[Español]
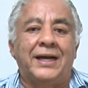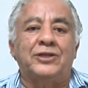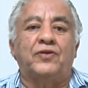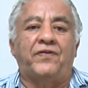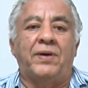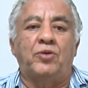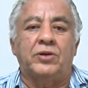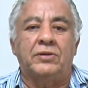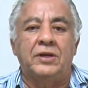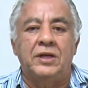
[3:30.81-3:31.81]
a su favor,
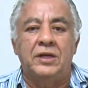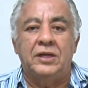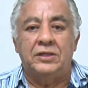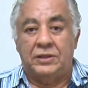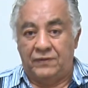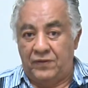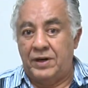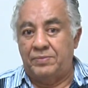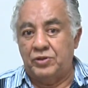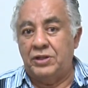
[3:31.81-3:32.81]
si
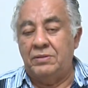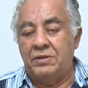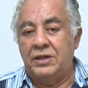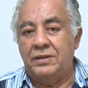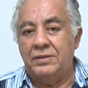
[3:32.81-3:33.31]
fuera posible.